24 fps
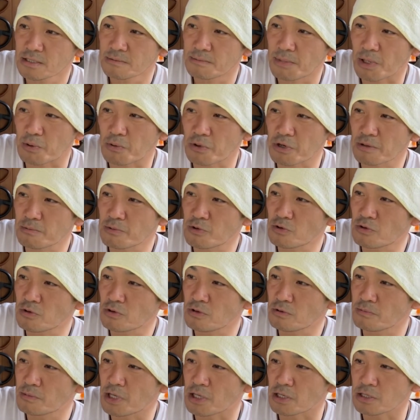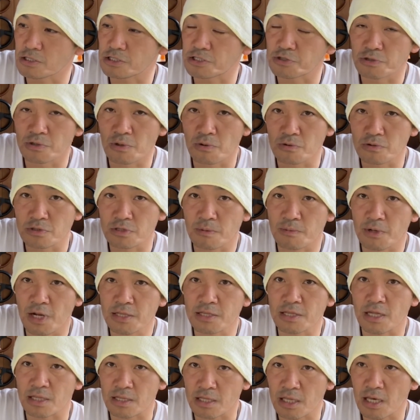まあ、これも、まあ、一緒に送っても
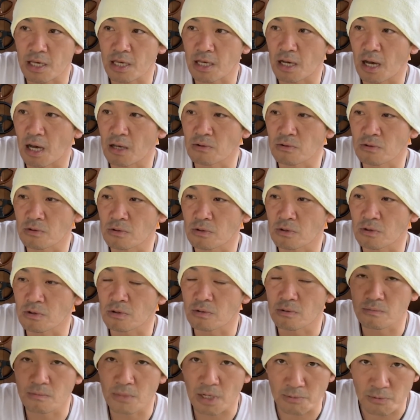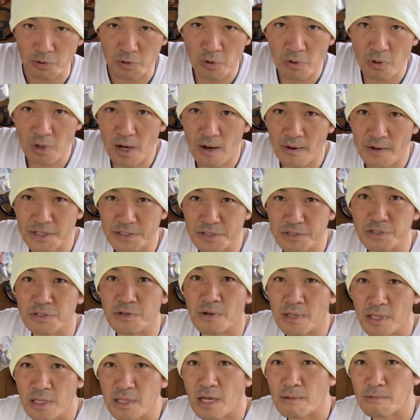らったんで、あのまあ、向こう側について
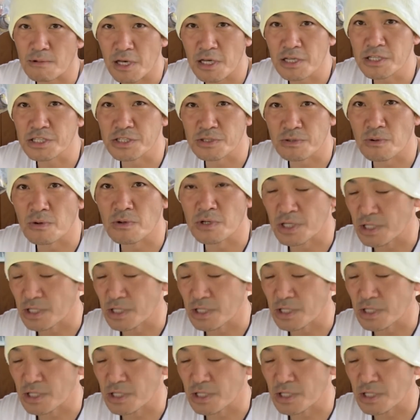ないな、多分エンジンの方